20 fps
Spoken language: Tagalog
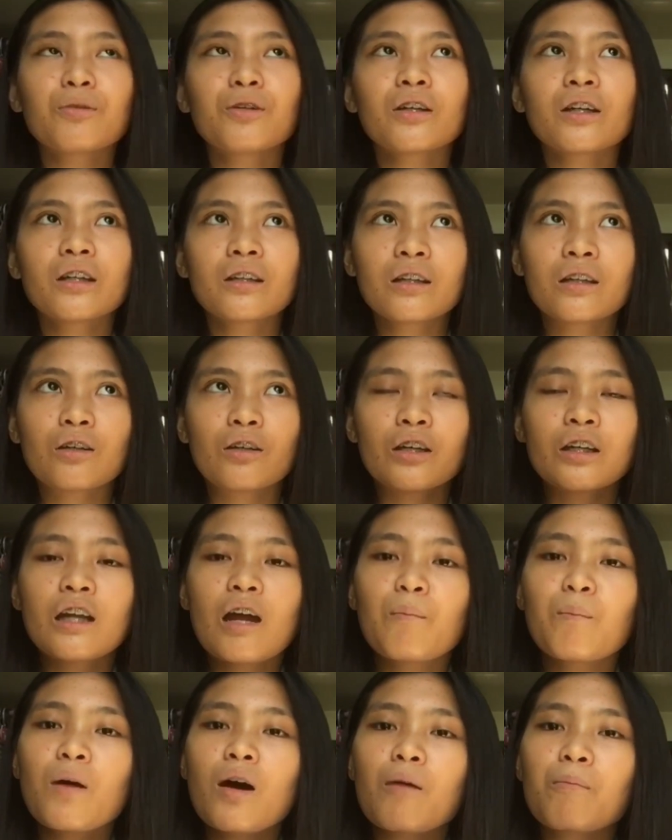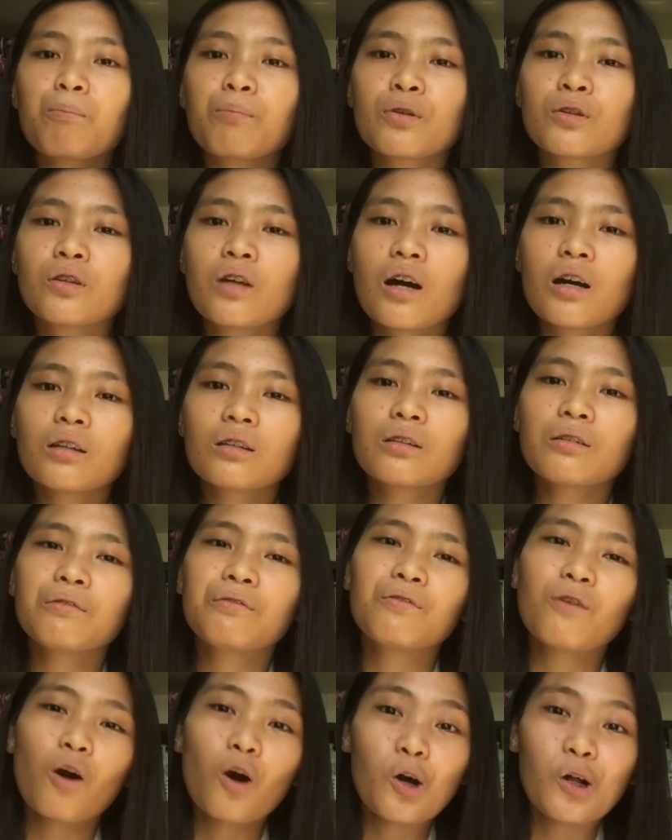Hindi porkat kayo
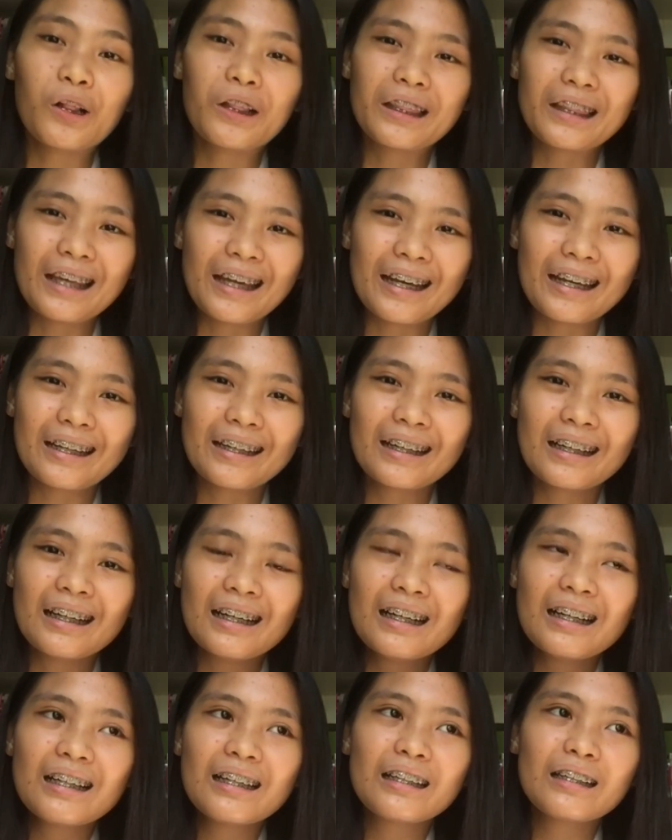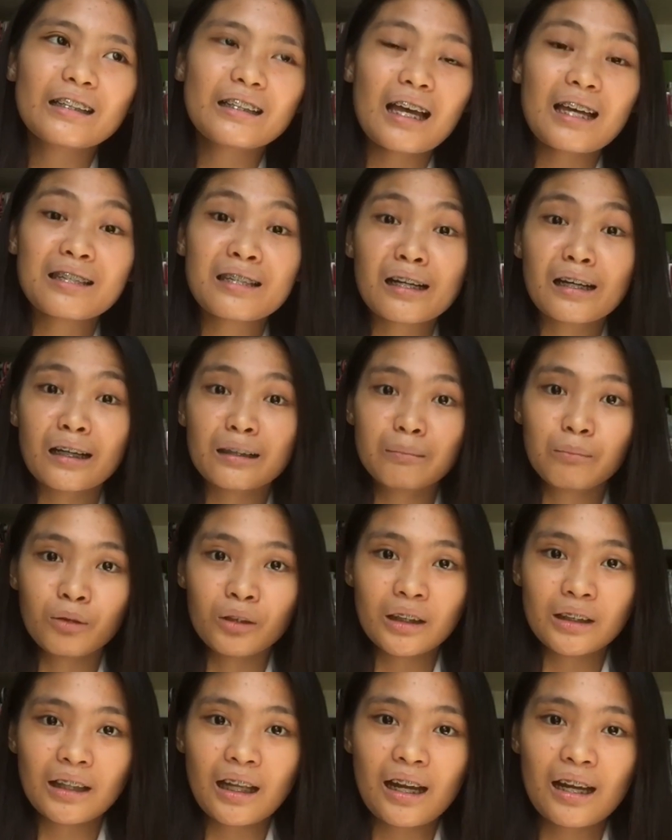napaka-productive all day, isasagad
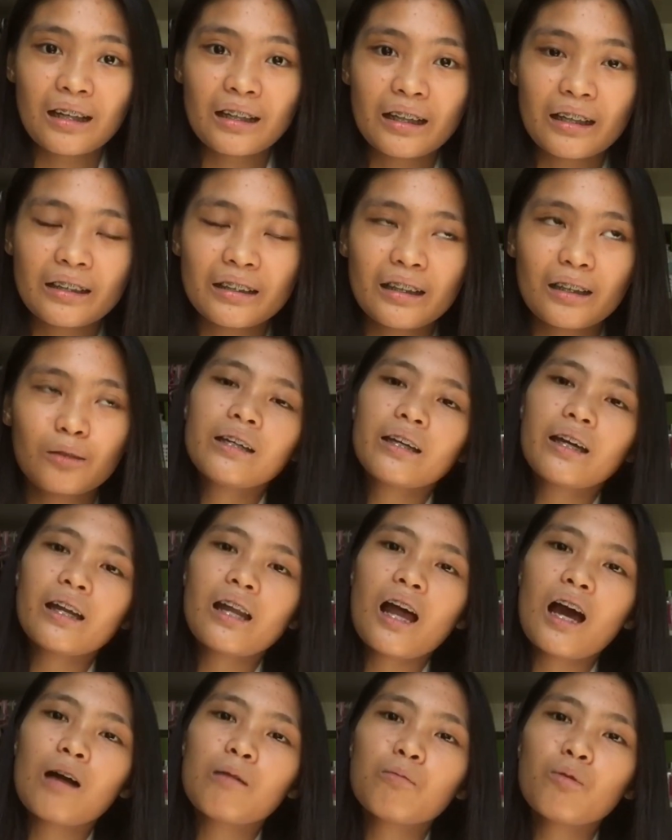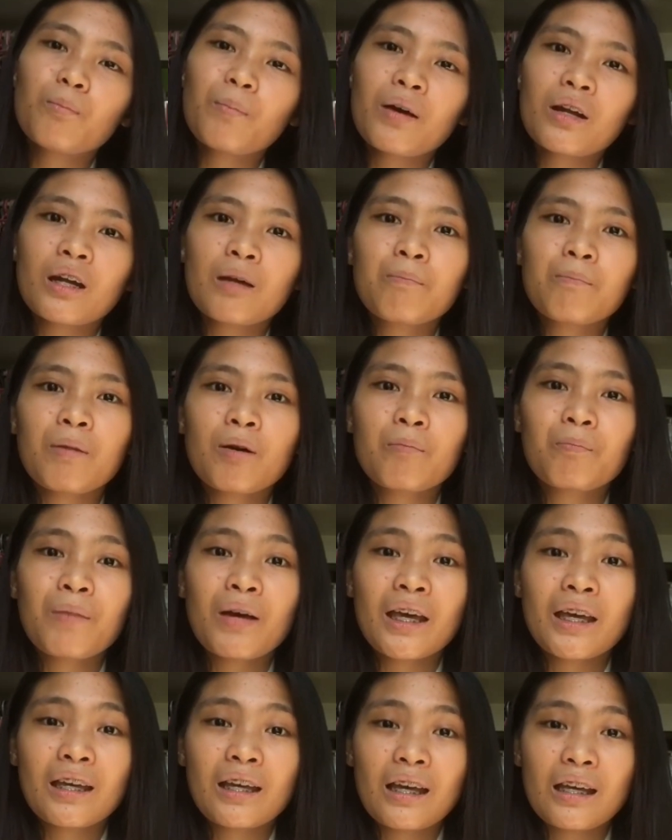mo na talaga yan. Kailangan mo pa rin
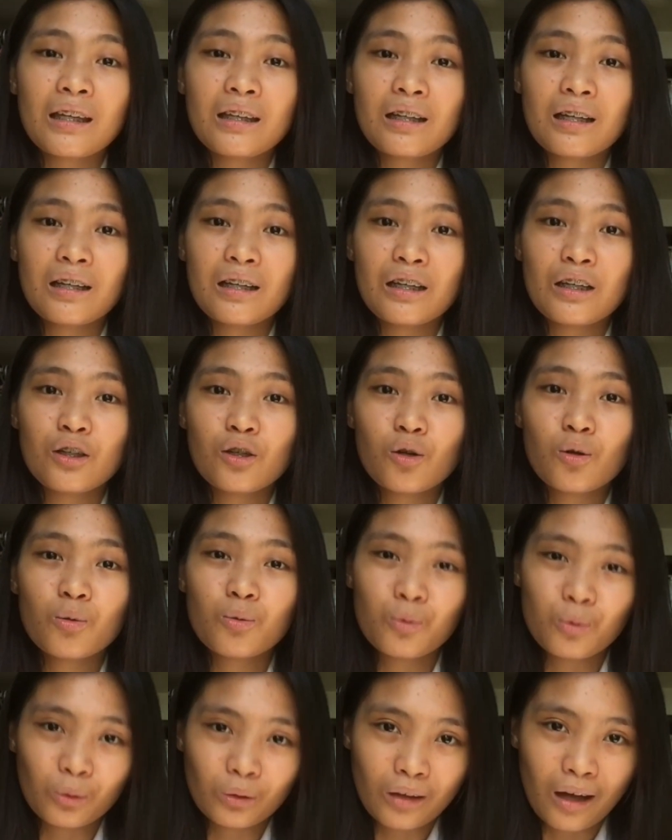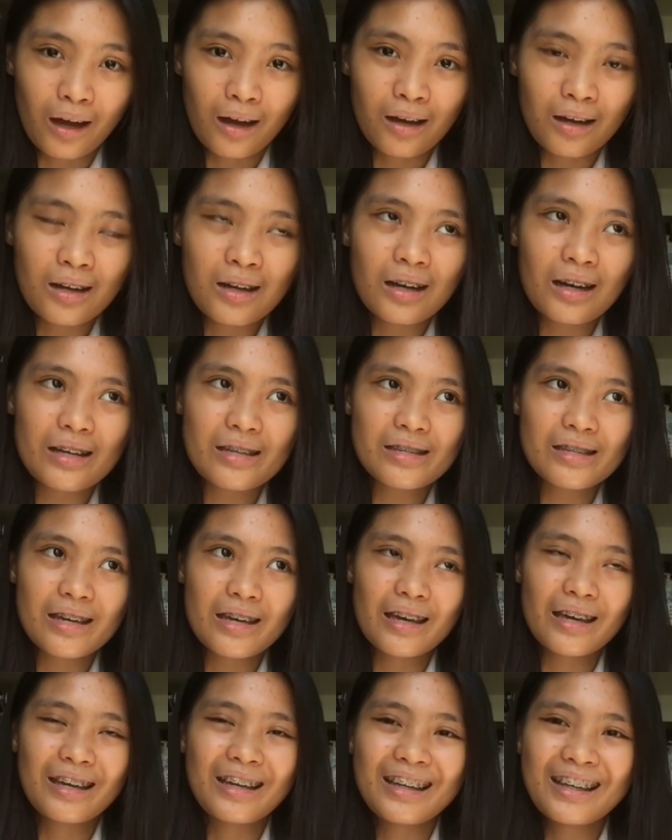pagpahingahin ng iyong utak.
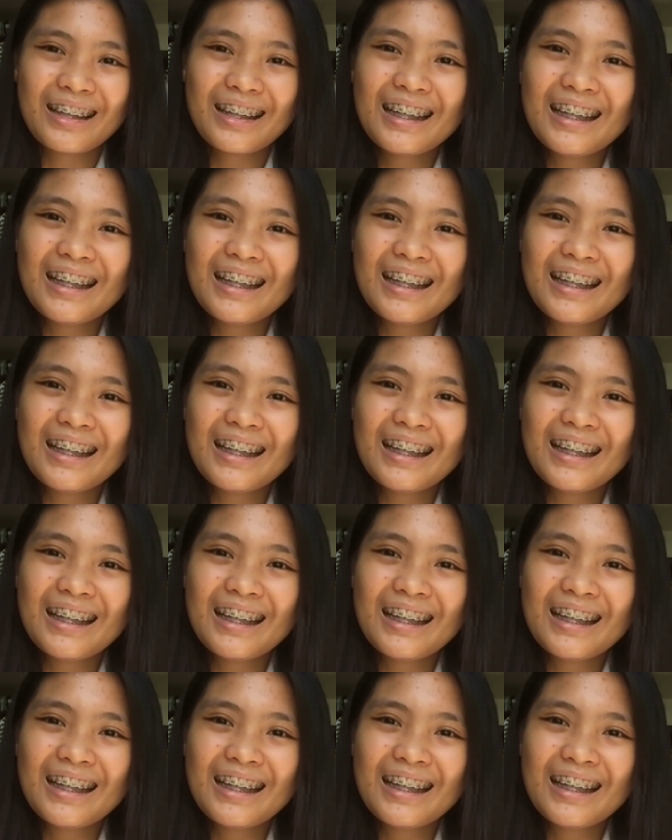Kasi